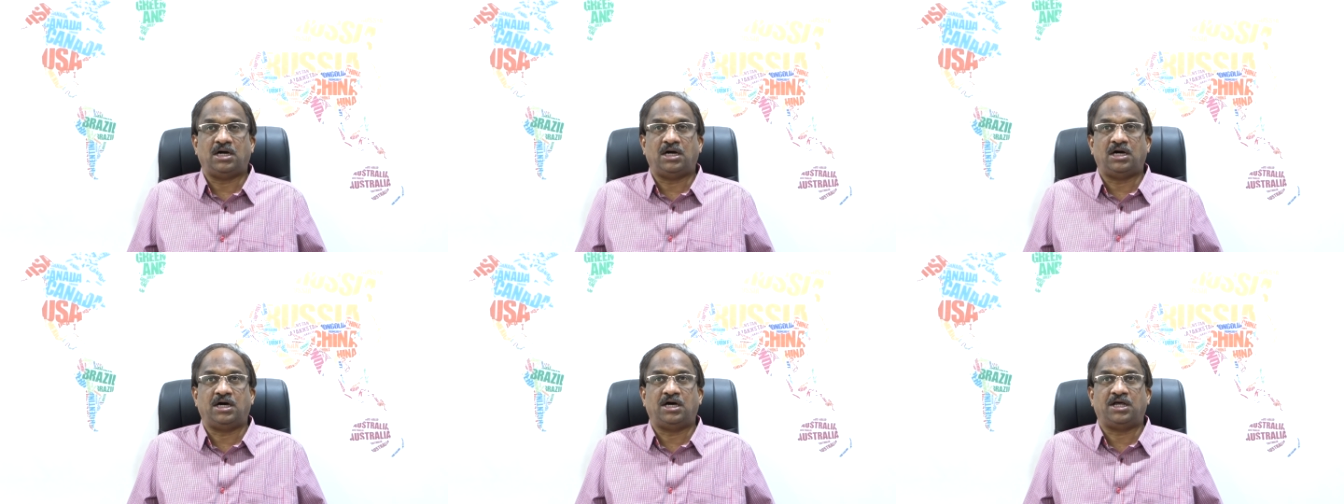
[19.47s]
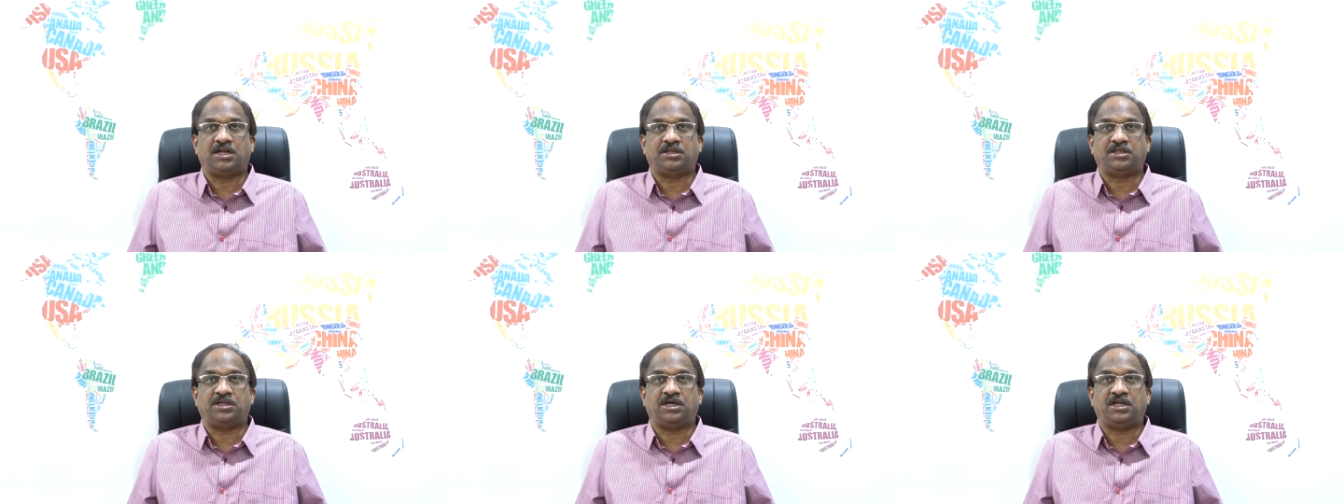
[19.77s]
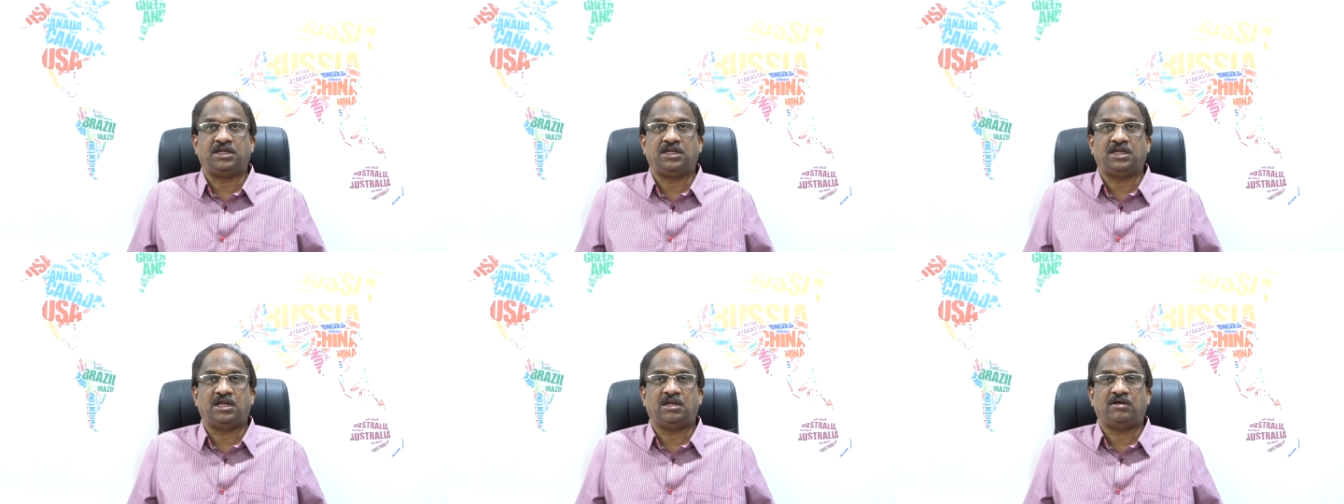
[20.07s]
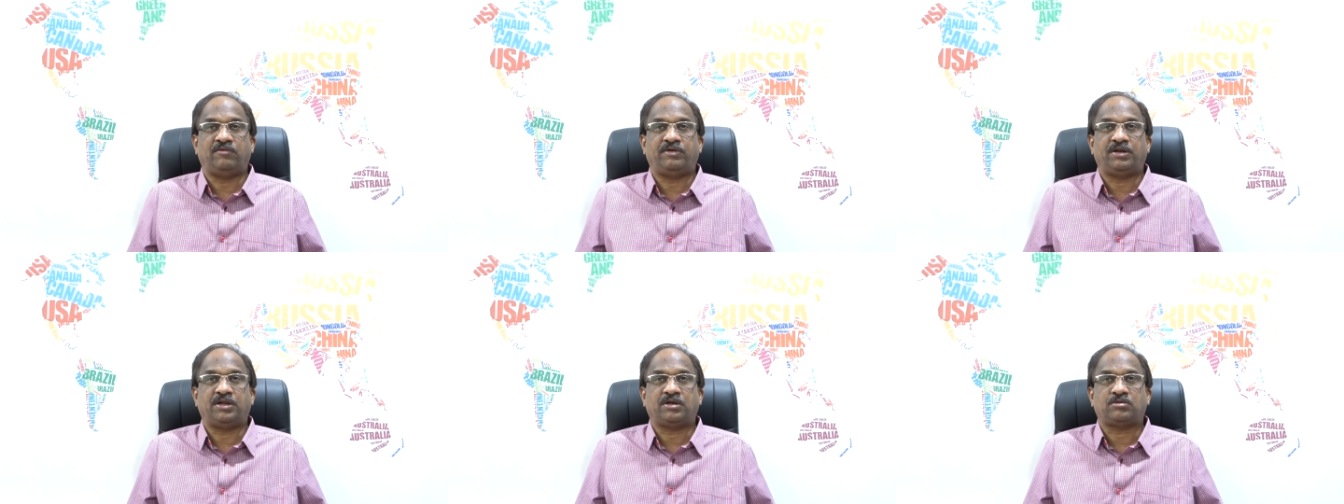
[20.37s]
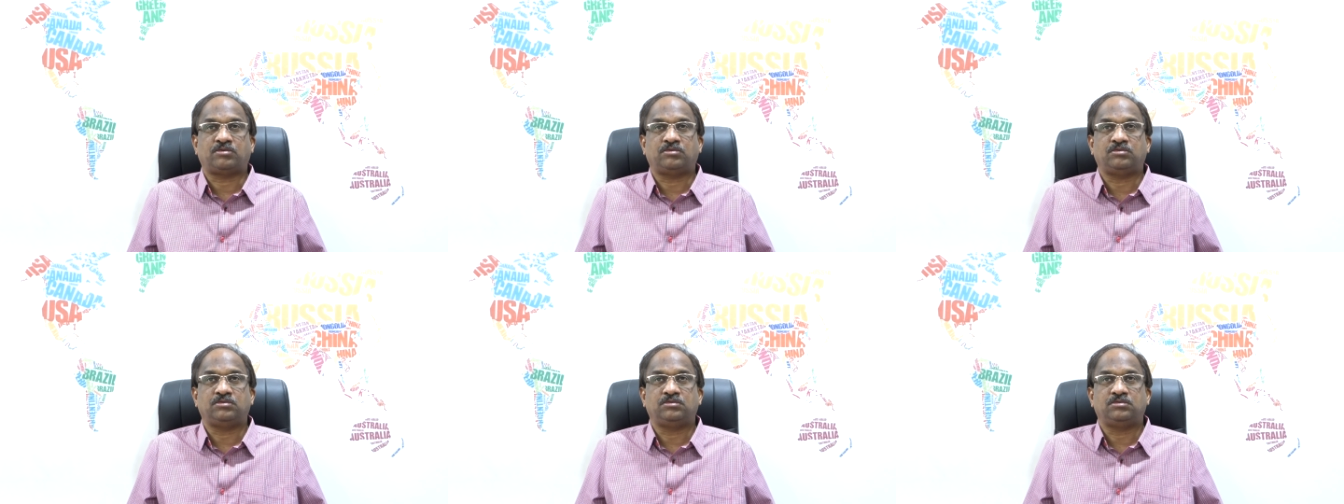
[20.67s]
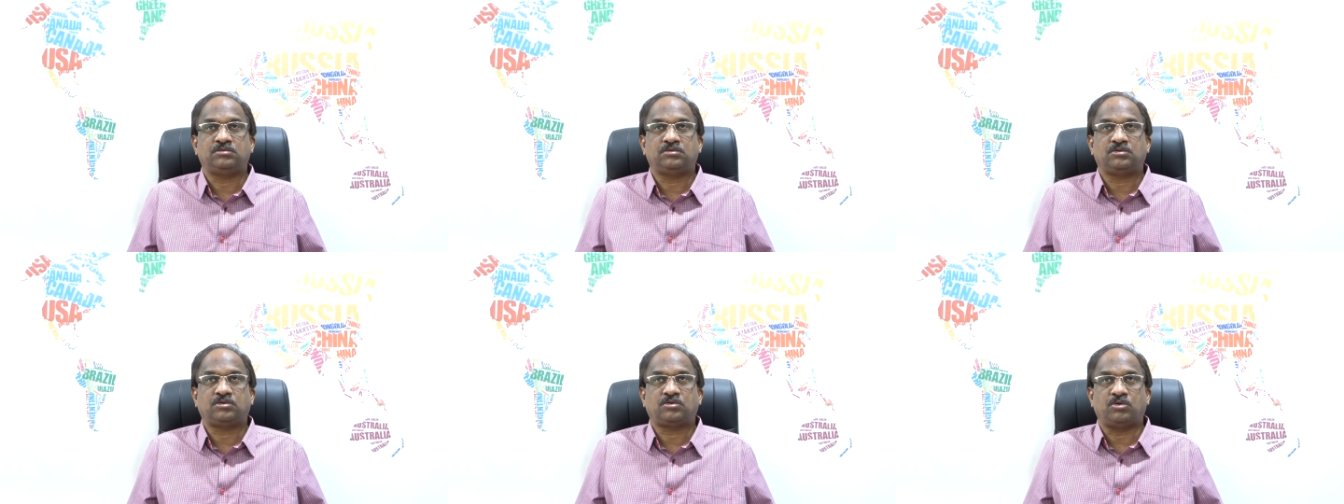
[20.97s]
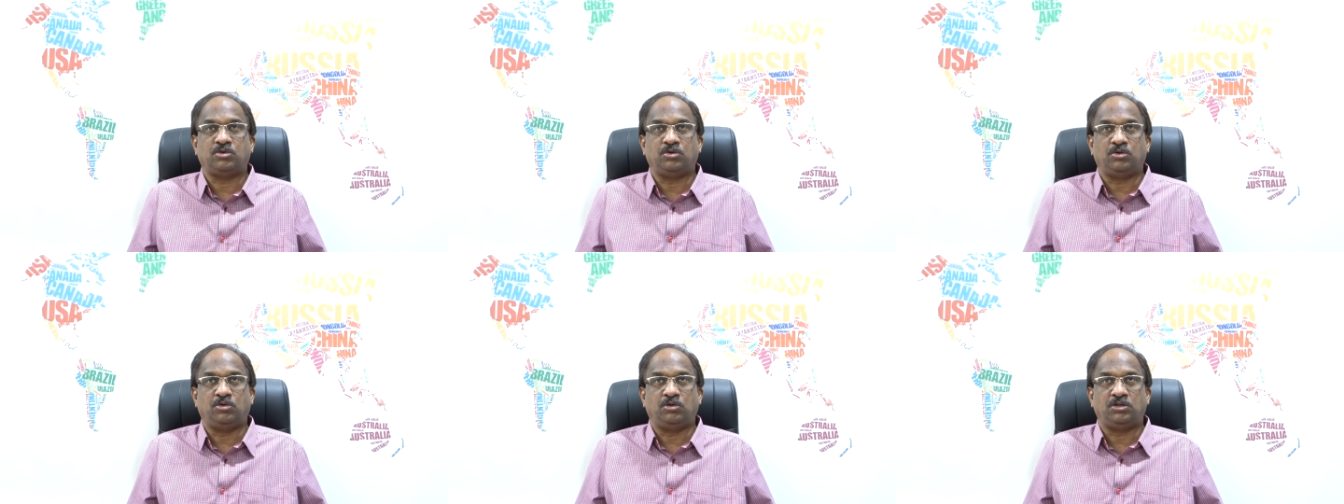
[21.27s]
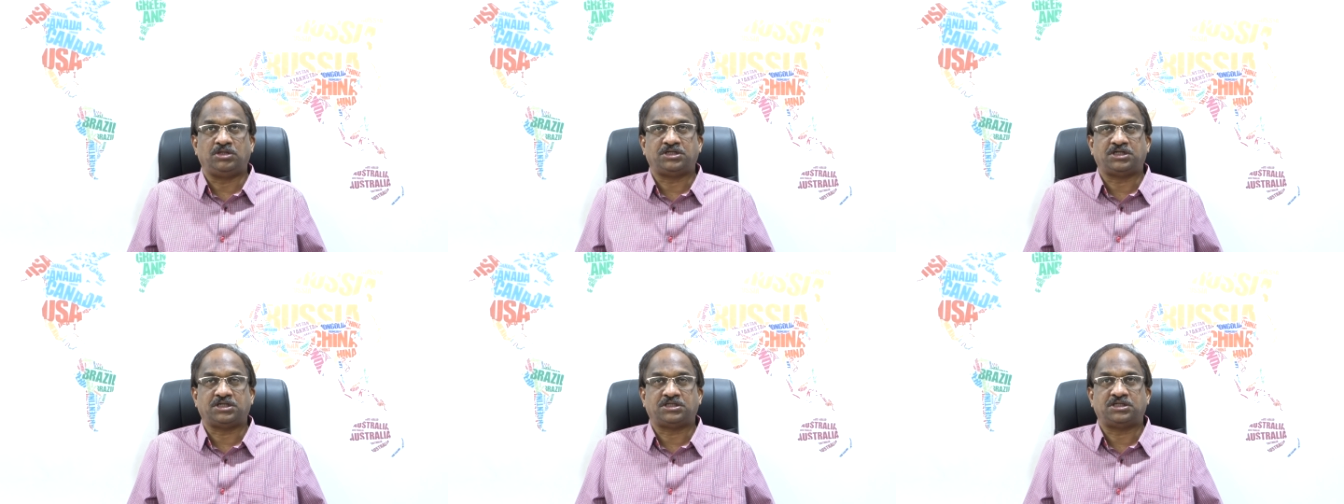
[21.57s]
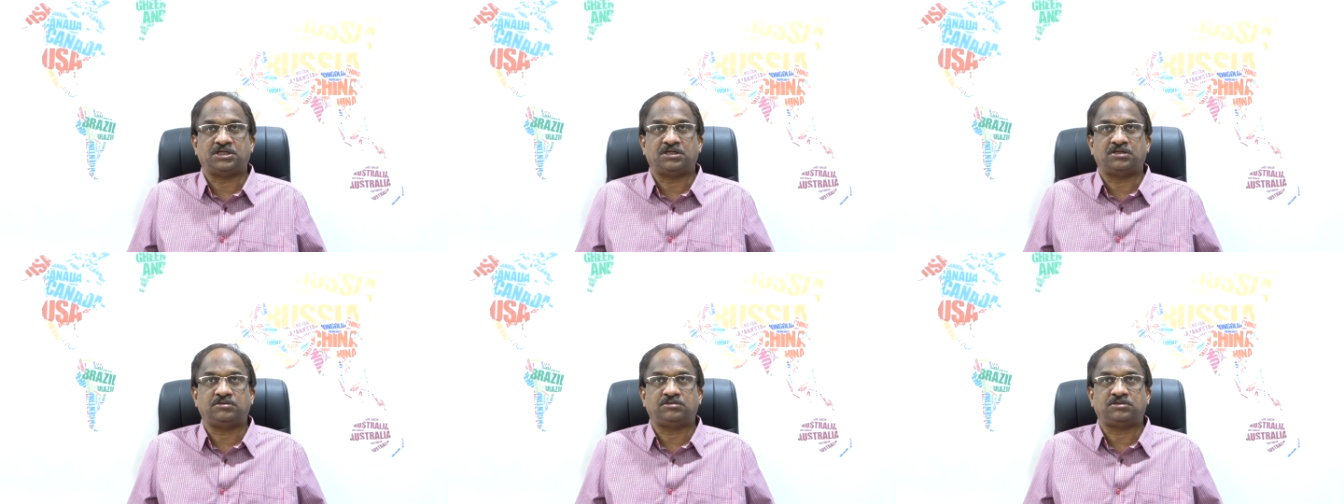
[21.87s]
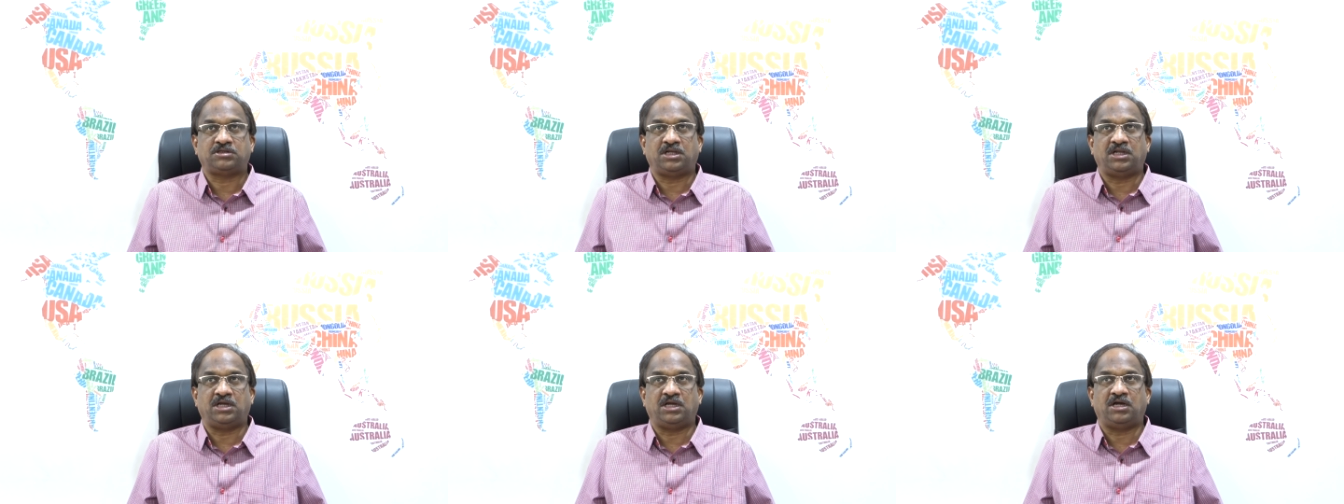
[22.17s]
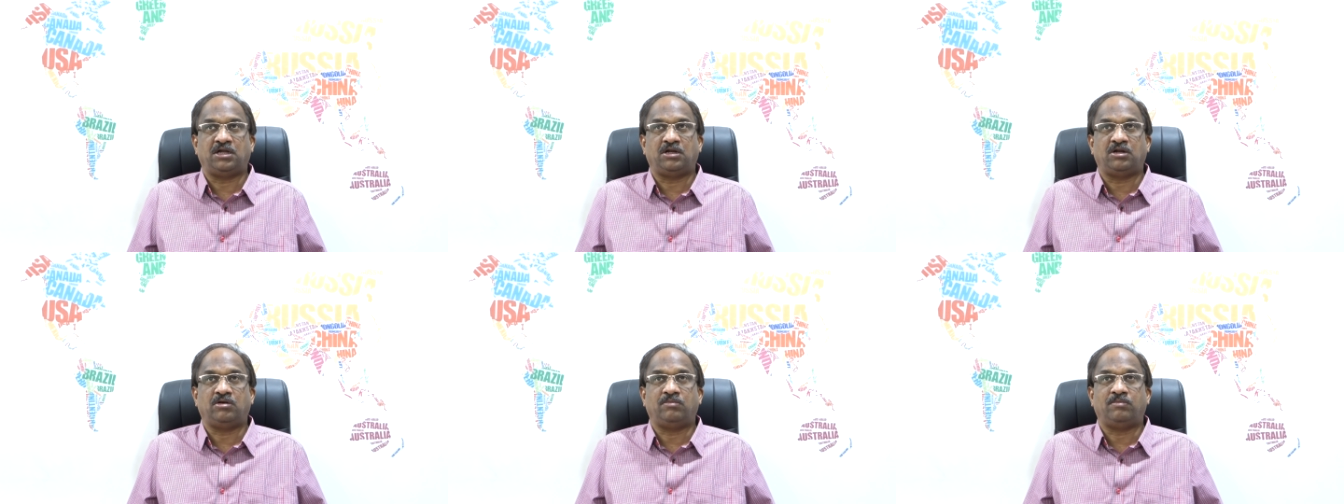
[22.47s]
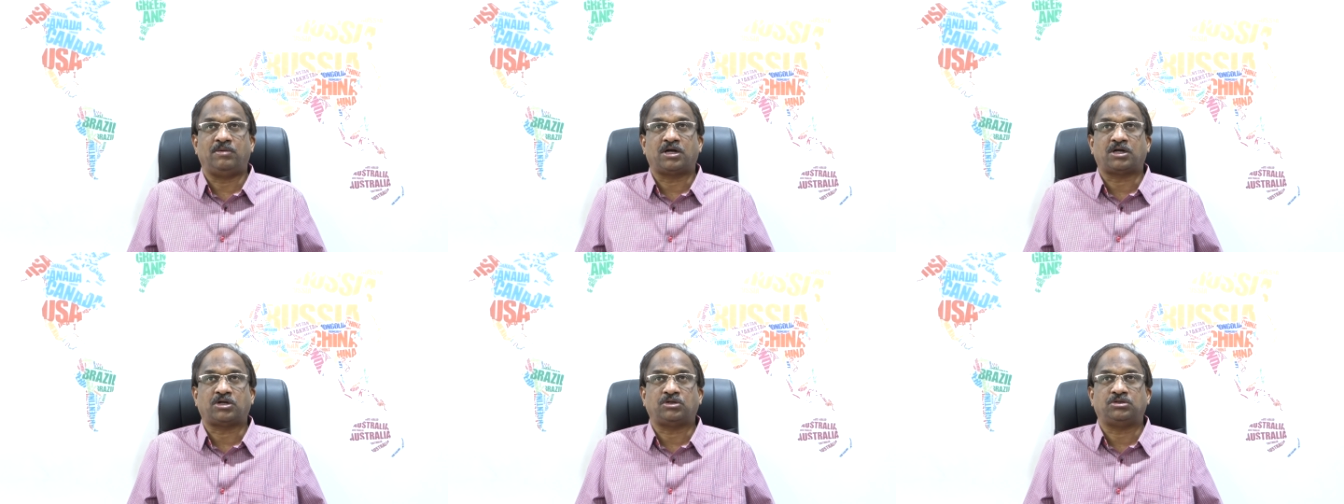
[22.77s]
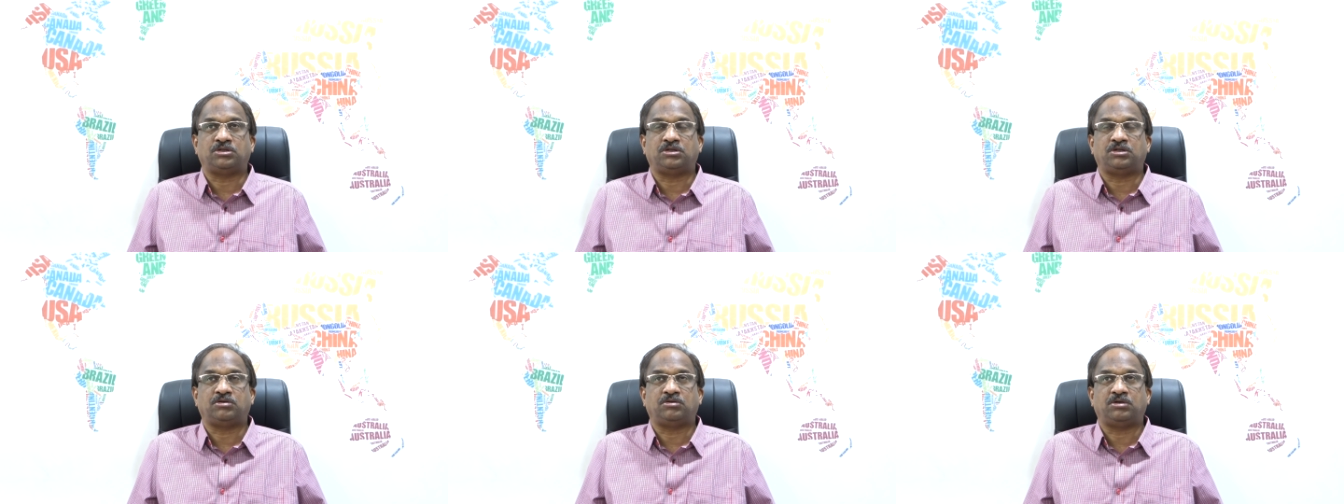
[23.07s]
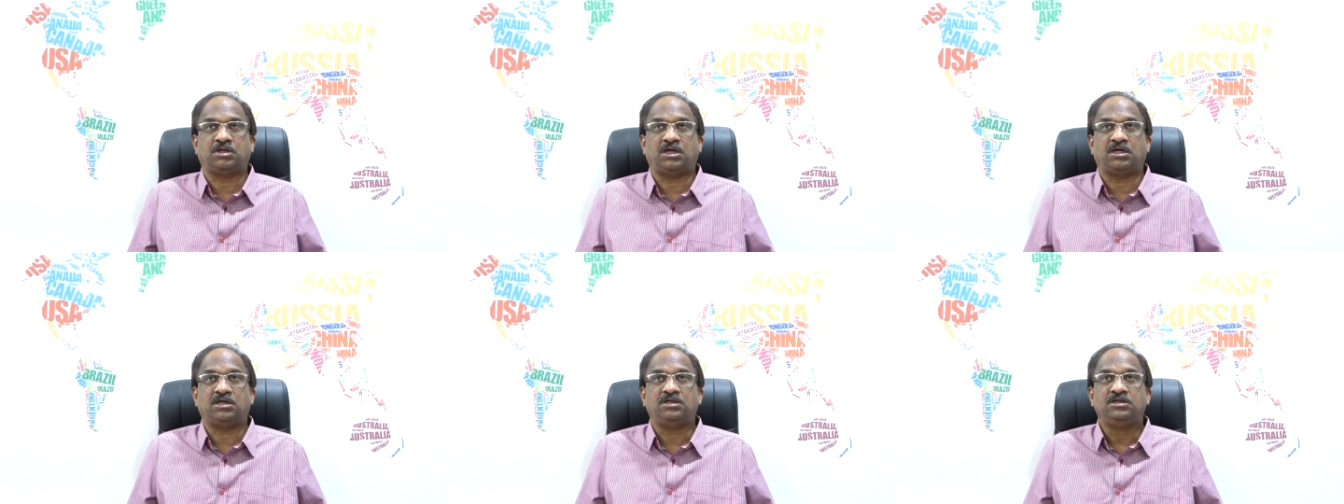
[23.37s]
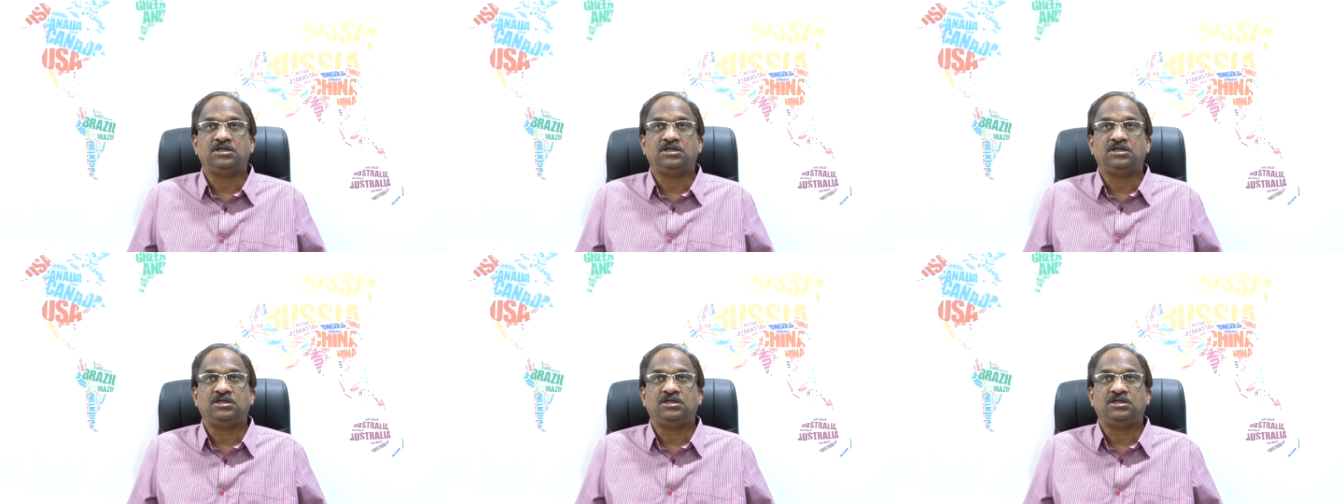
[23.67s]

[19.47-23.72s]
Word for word: ఆహార ధాన్యాల వరకు కొనుగోలు చేశారు తెలంగాణలో మొక్కజొన్న కూడా